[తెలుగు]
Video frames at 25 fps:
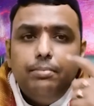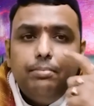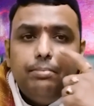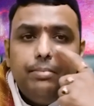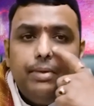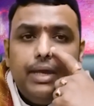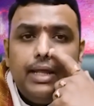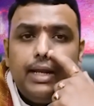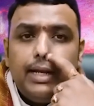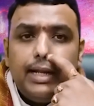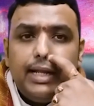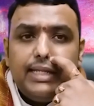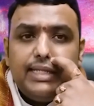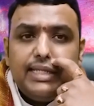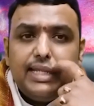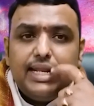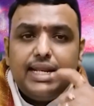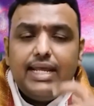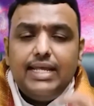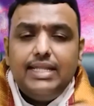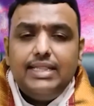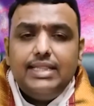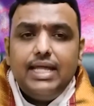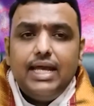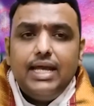మీనరాశి
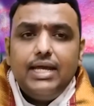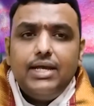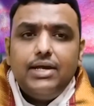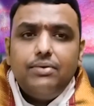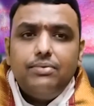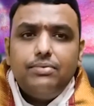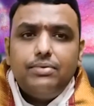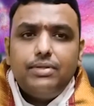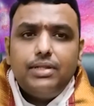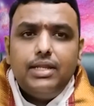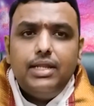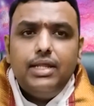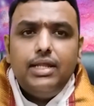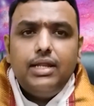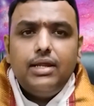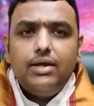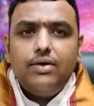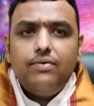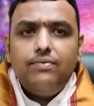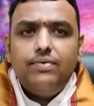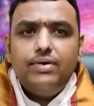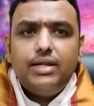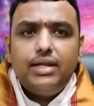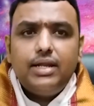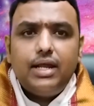రైతాంగం సినీ
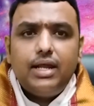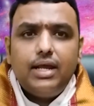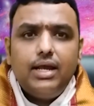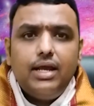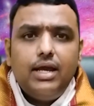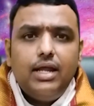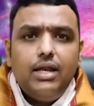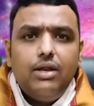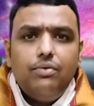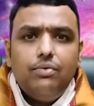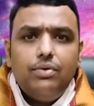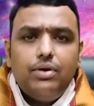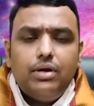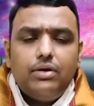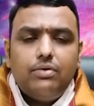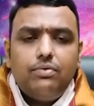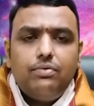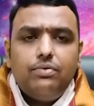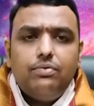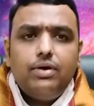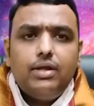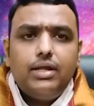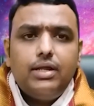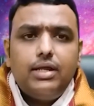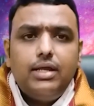రంగం వంటి రంగాల్లో
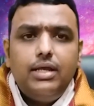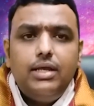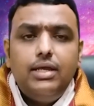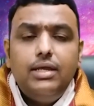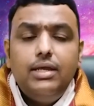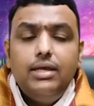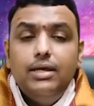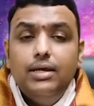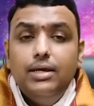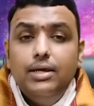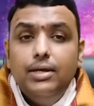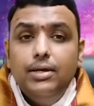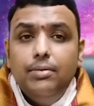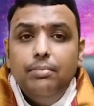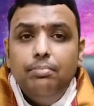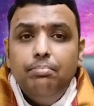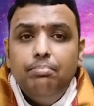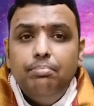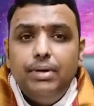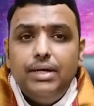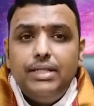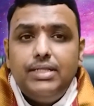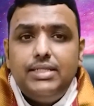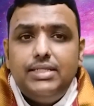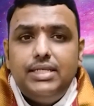ఉన్నటువంటి వారికి
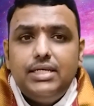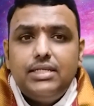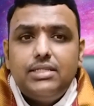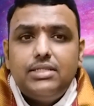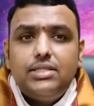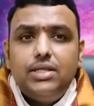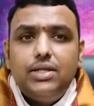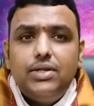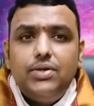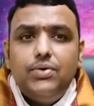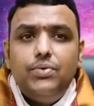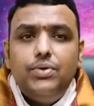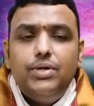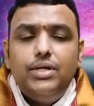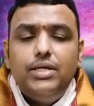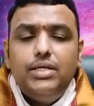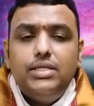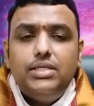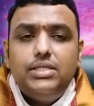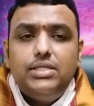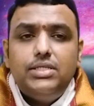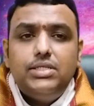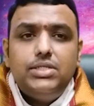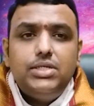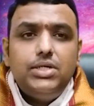మధ్యస్థ నుండి
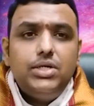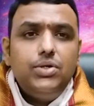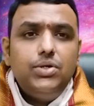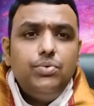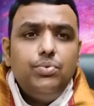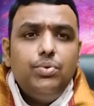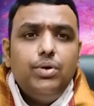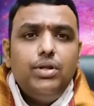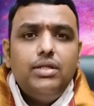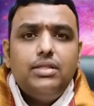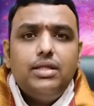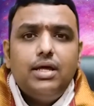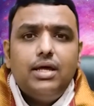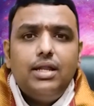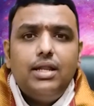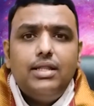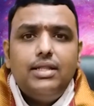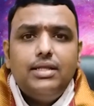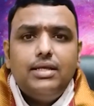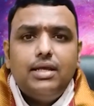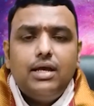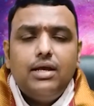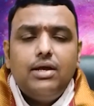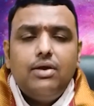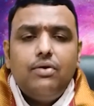చెడు ఫలితాలు
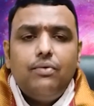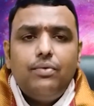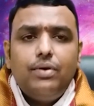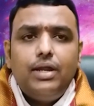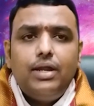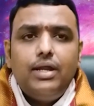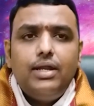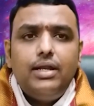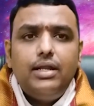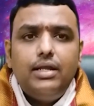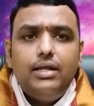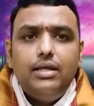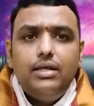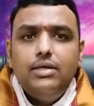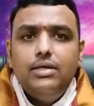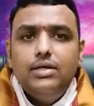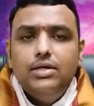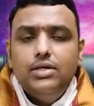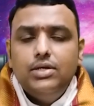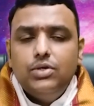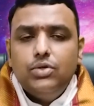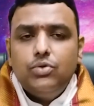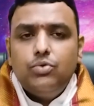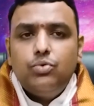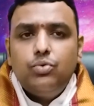అధికంగా ఉన్నాయని
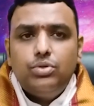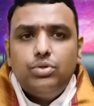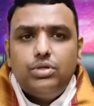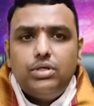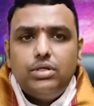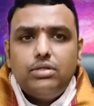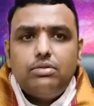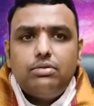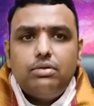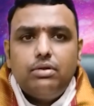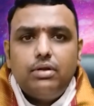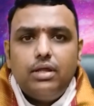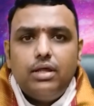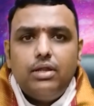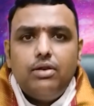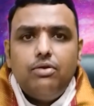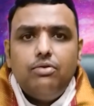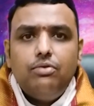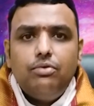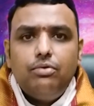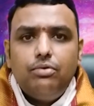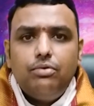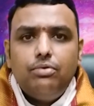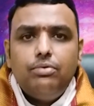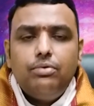
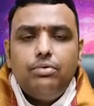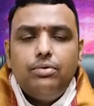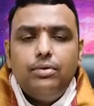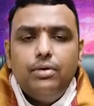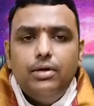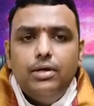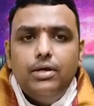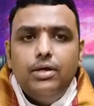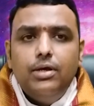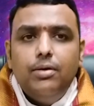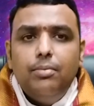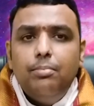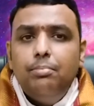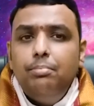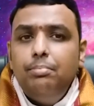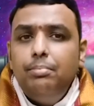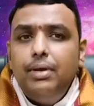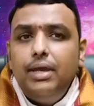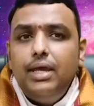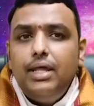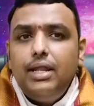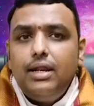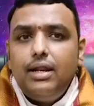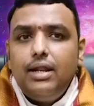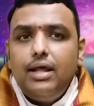సూచిస్తున్నాను
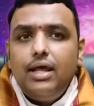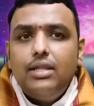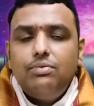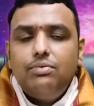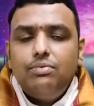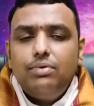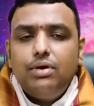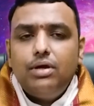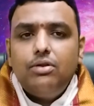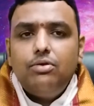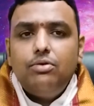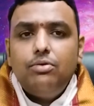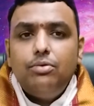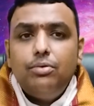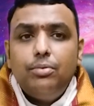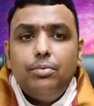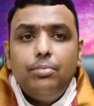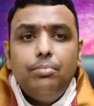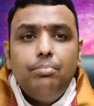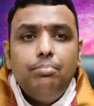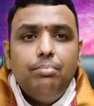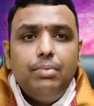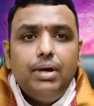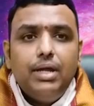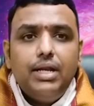మీనరాశి వారు
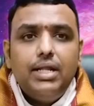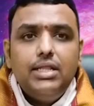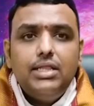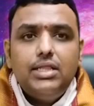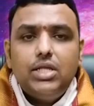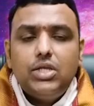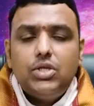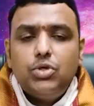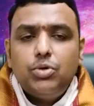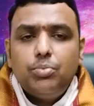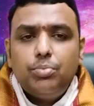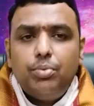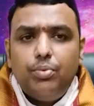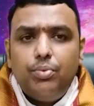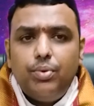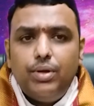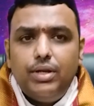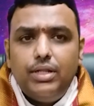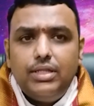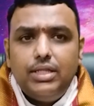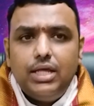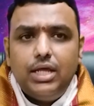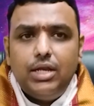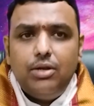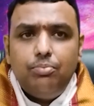మరింత శుభ
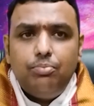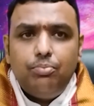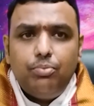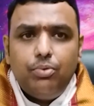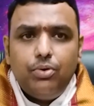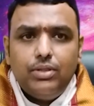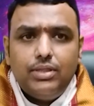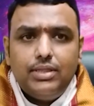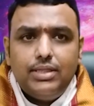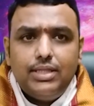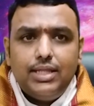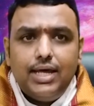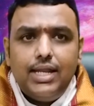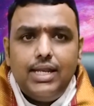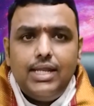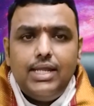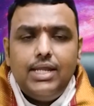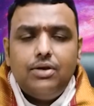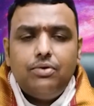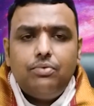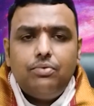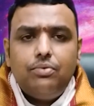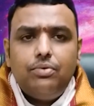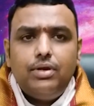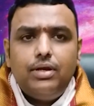ఫలితాలు పొందాలి
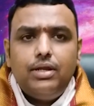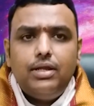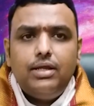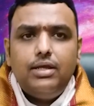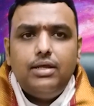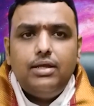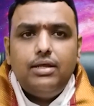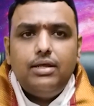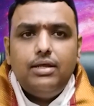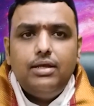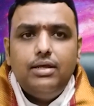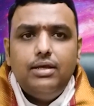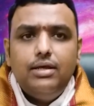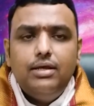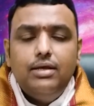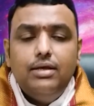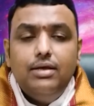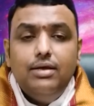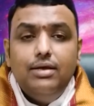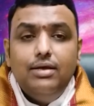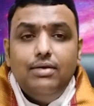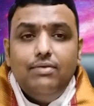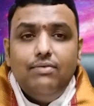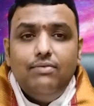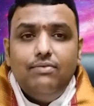అనుకుంటే
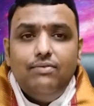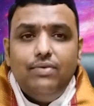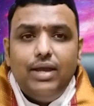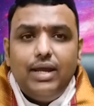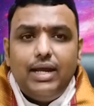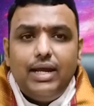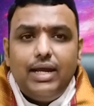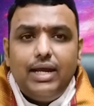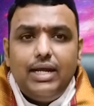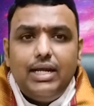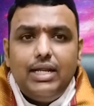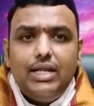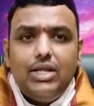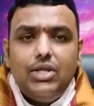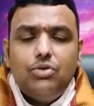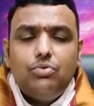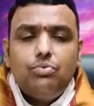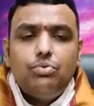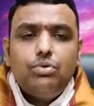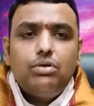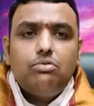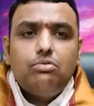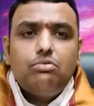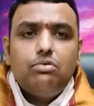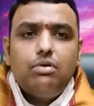
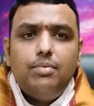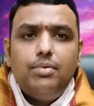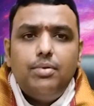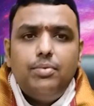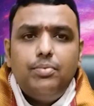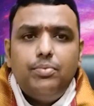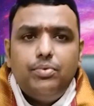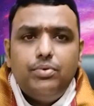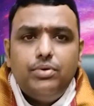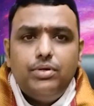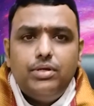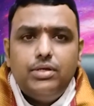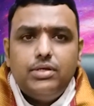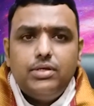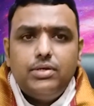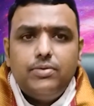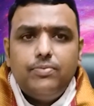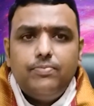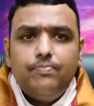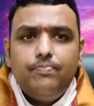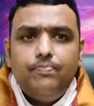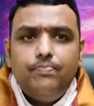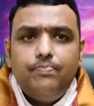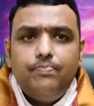వెంకటేశ్వర స్వామిని పూజించడం